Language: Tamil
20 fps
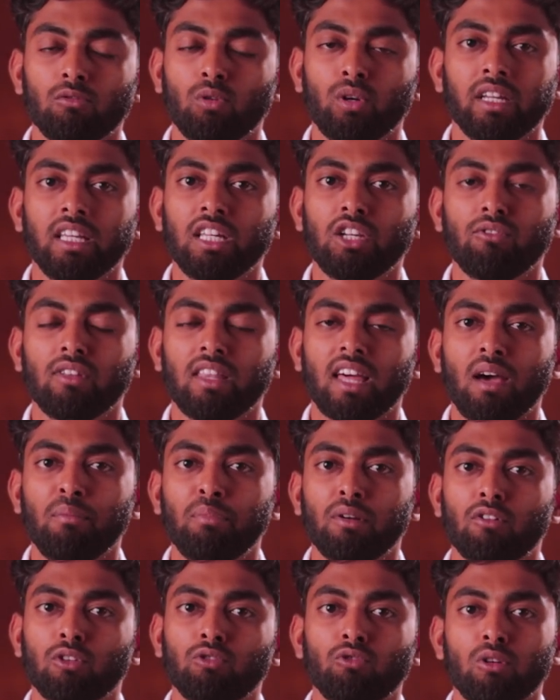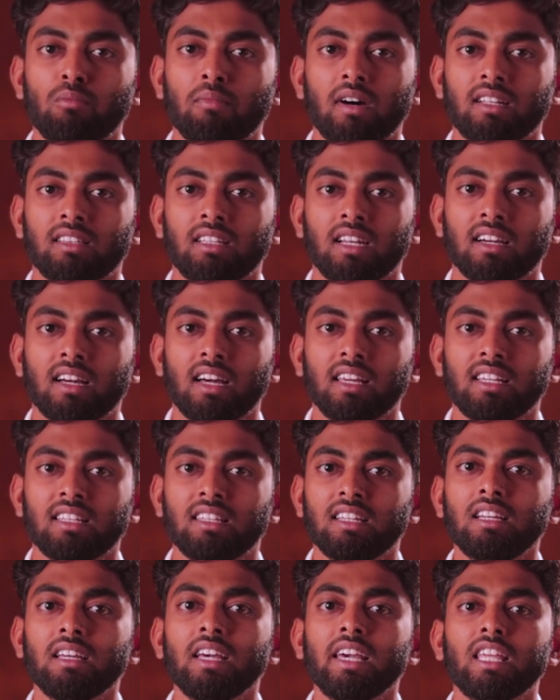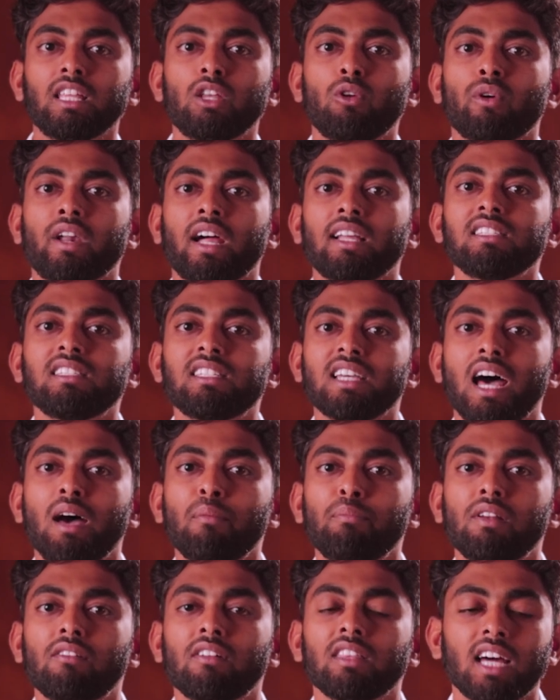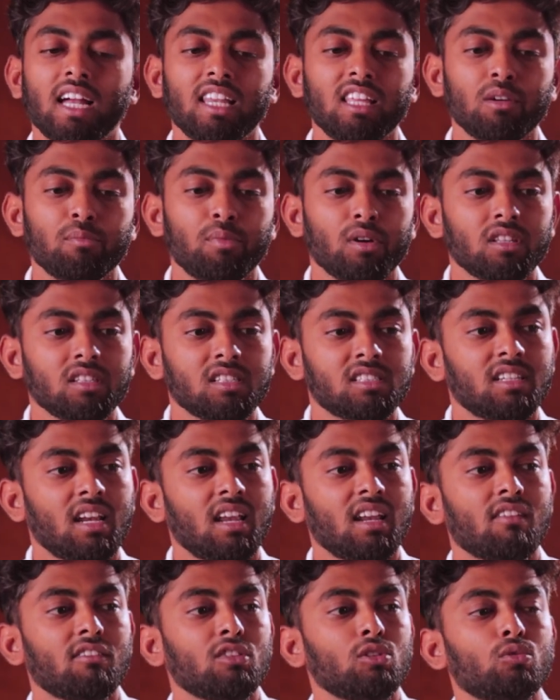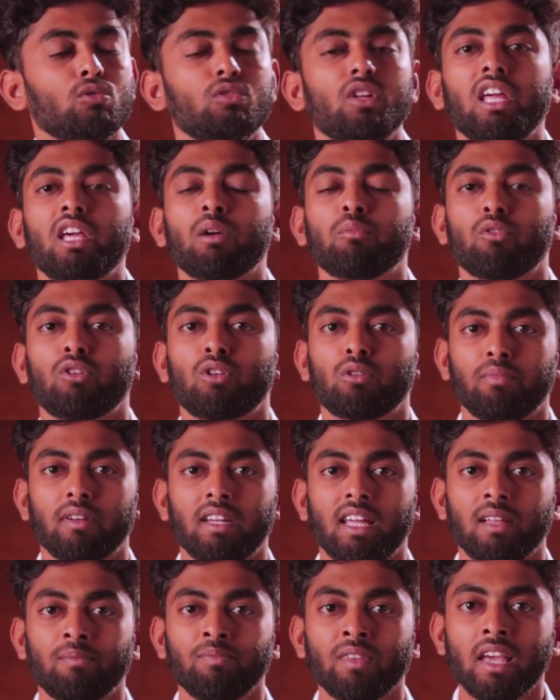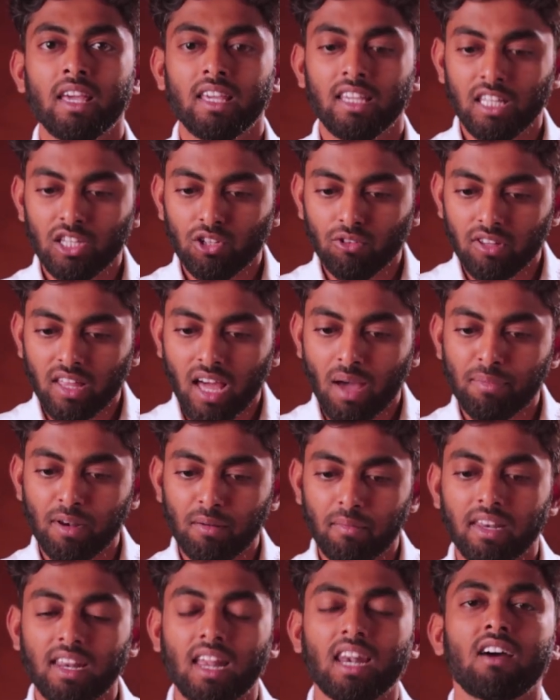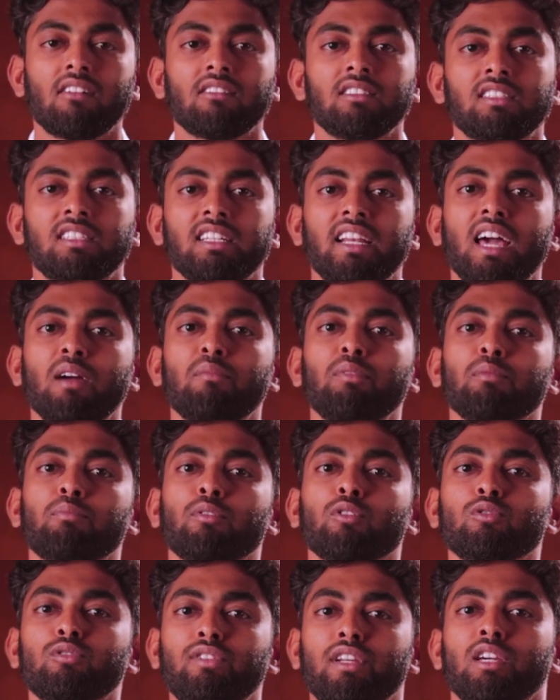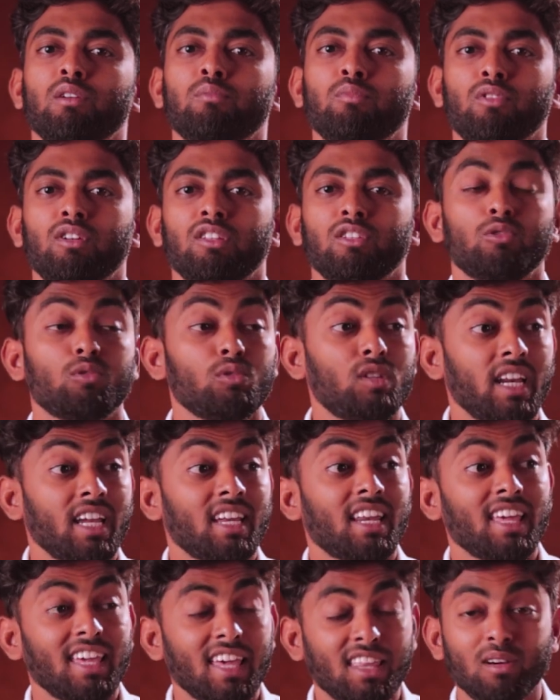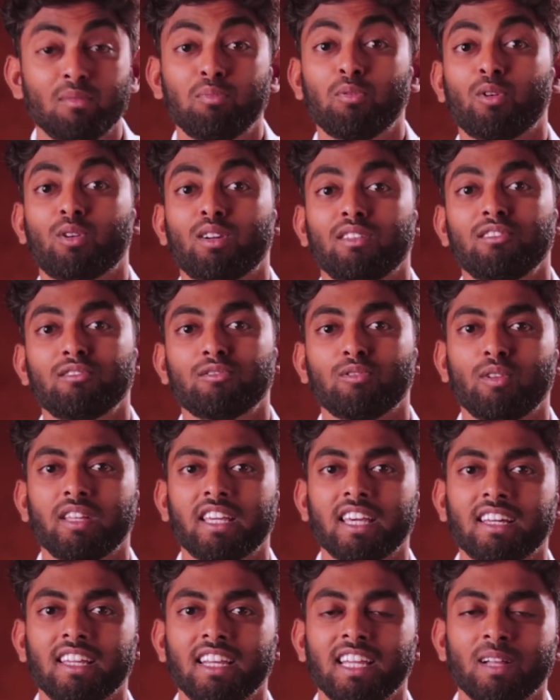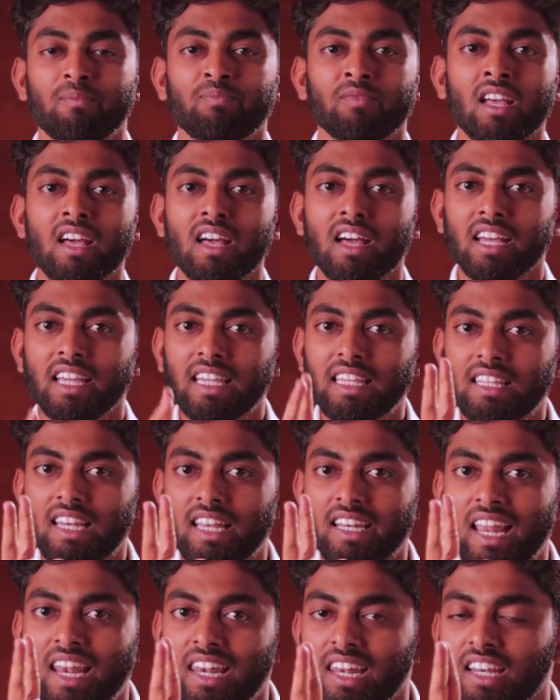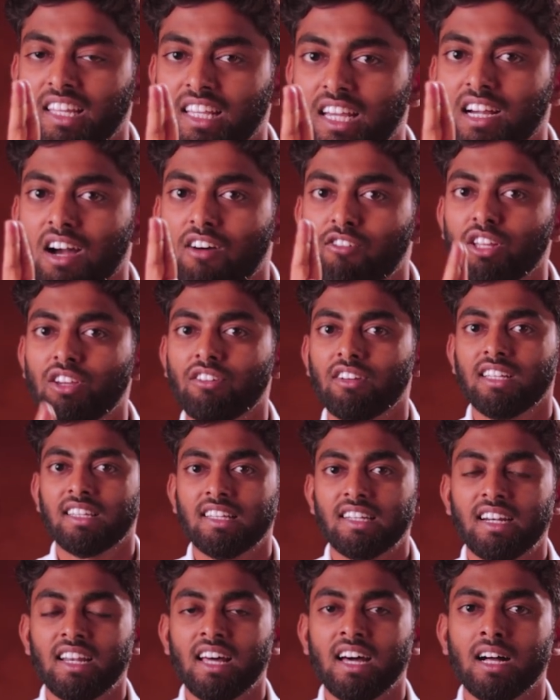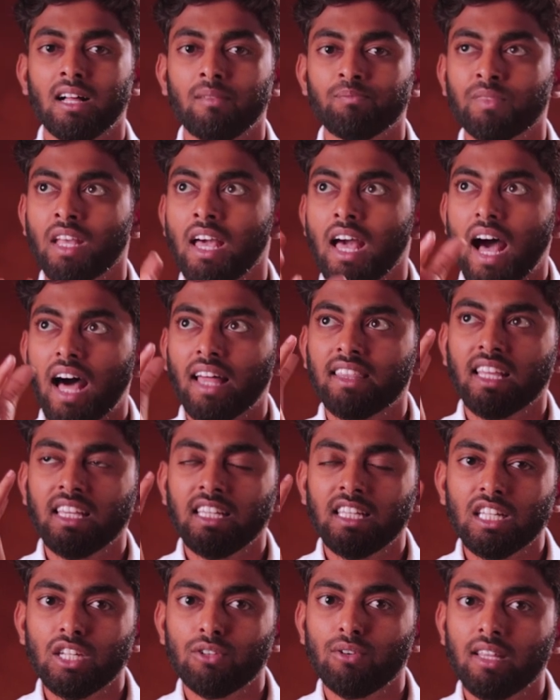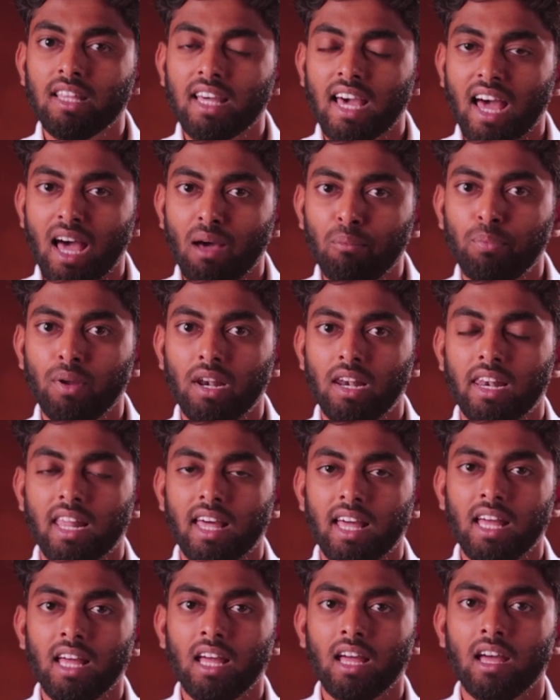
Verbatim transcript: ஒரு இருபது ஆப்பிள் வந்து ஒரு மரத்தில் காய்க்குது இதில் ஒரு அஞ்சு ஆப்பிள் வந்து அழுகி போயிருந்துச்சுன்னா நான் வந்து குதிரைக்கு போட்டிருப்பேன் இருபது ஆப்பிளுமே நல்லா வந்துருச்சு நான் எப்படி இப்போ குதிரைக்கு போடுறது குதிரைக்கு நான் எதை போடுறதுன்னு சொல்லி கேட்குறீங்க இதில் நல்லா நீங்கள் கவனிக்க வேண்டியது என்னென்னா அந்த இருபது ஆப்பிளில்